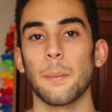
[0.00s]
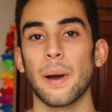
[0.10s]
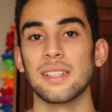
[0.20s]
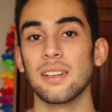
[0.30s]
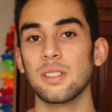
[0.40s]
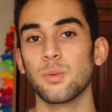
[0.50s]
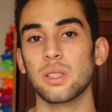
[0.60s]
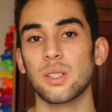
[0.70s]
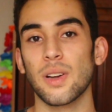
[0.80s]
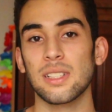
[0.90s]
Mas antes de
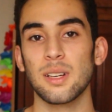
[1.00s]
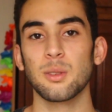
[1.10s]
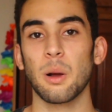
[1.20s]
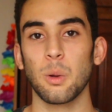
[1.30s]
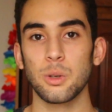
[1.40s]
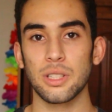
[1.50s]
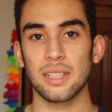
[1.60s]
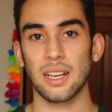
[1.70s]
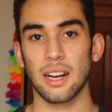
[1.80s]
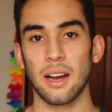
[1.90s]
vocês fazerem o download
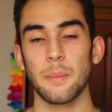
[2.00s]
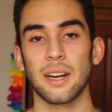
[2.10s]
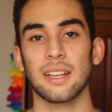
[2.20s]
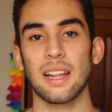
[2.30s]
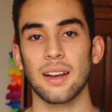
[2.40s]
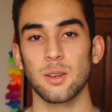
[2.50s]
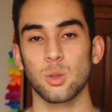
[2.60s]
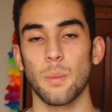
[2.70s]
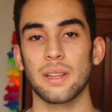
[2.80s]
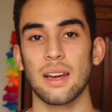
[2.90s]
dessa câmera que está aqui
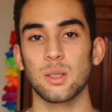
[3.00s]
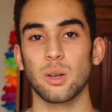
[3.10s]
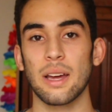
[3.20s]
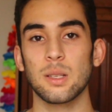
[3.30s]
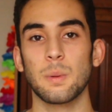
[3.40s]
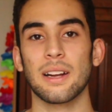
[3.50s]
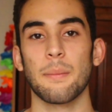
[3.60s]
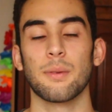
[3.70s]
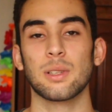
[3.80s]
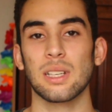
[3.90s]
nos comentários, eu quero
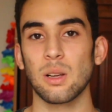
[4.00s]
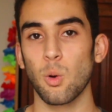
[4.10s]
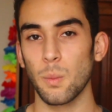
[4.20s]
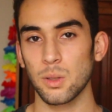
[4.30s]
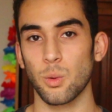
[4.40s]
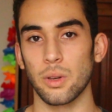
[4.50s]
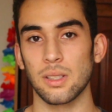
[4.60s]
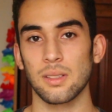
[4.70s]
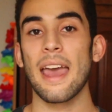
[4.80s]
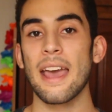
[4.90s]
explicar para vocês algumas
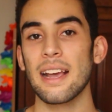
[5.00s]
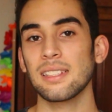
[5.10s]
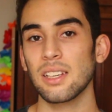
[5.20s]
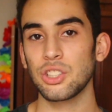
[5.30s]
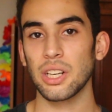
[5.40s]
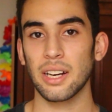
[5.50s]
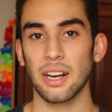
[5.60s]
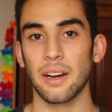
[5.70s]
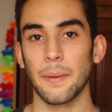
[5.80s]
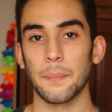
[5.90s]
coisas. Essa
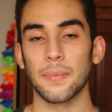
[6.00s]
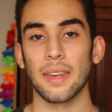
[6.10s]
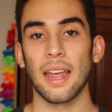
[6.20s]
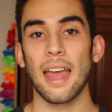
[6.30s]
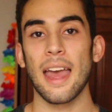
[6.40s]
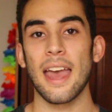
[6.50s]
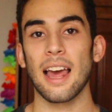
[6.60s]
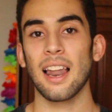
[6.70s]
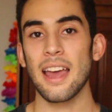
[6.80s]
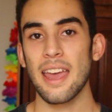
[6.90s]
Gcam,
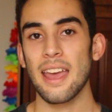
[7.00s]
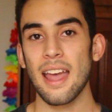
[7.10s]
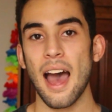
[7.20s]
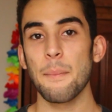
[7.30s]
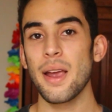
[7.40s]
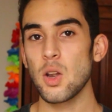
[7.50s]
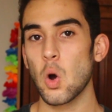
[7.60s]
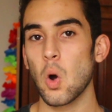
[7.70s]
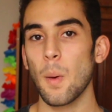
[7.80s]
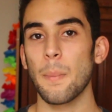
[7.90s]
ela é a
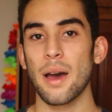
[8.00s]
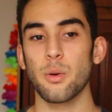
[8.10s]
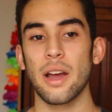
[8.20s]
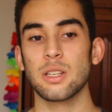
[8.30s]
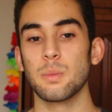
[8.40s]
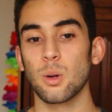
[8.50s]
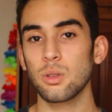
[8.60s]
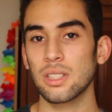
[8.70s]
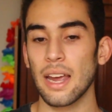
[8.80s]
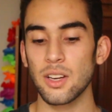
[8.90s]
melhor para o Redmi
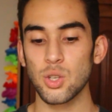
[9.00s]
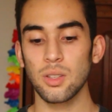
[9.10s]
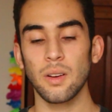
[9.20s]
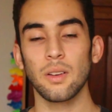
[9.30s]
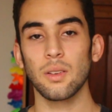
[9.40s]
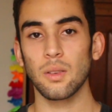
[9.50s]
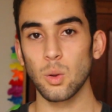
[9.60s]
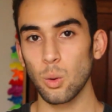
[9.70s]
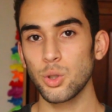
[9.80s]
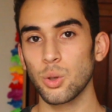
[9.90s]
Note 7,
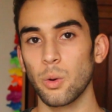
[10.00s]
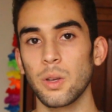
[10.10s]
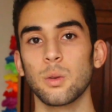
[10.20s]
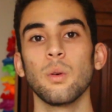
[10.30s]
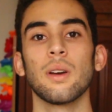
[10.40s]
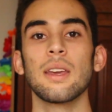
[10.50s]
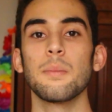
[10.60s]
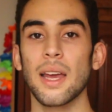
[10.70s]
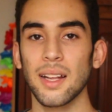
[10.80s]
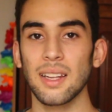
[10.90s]
Note 8 e
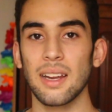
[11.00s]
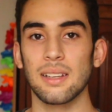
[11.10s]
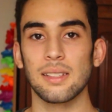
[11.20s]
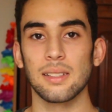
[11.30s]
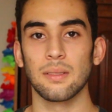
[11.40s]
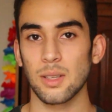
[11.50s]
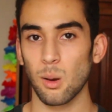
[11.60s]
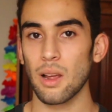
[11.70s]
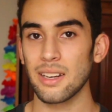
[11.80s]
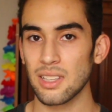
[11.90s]
Mi A3,
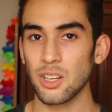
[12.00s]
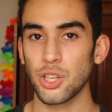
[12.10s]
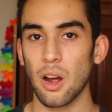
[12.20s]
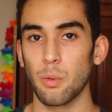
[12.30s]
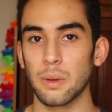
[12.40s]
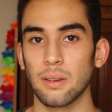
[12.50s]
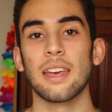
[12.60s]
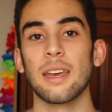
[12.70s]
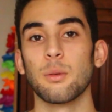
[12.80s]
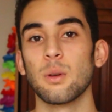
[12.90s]
celulares da Xiaomi.
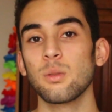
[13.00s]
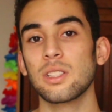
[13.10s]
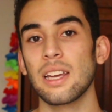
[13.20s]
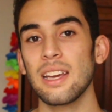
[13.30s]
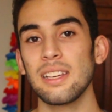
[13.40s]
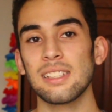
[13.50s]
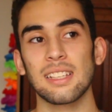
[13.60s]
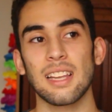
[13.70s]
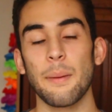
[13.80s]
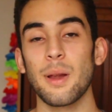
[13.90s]
Eu não sei
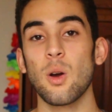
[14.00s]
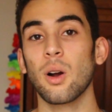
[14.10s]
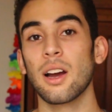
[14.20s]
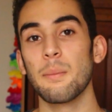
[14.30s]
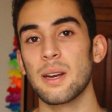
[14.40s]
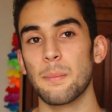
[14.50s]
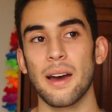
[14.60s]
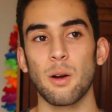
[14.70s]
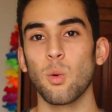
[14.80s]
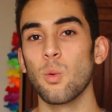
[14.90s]
se essa é a melhor câmera
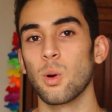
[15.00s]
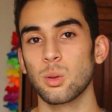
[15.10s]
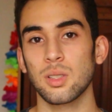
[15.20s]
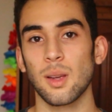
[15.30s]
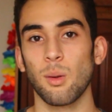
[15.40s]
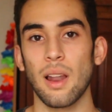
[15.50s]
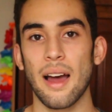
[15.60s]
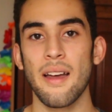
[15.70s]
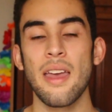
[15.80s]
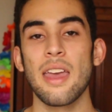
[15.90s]
para algum outro
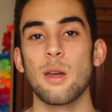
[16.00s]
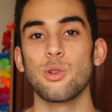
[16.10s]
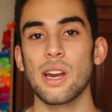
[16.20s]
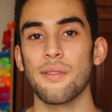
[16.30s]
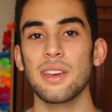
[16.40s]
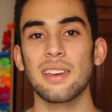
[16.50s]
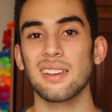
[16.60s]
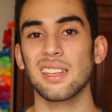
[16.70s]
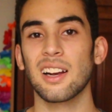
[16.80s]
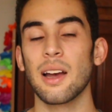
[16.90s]
celular. Eu já vi que
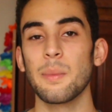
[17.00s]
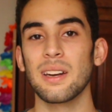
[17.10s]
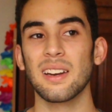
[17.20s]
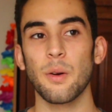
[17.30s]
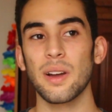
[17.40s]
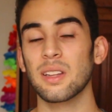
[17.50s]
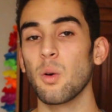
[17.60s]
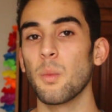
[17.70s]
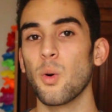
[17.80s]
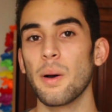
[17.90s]
essa câmera não é
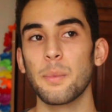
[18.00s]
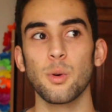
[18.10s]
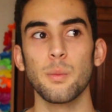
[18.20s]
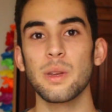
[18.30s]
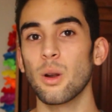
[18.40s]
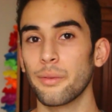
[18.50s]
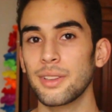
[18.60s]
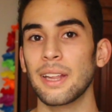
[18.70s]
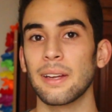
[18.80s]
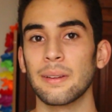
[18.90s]
tão boa para o Mi
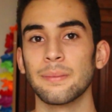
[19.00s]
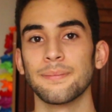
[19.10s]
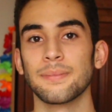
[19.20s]
9T,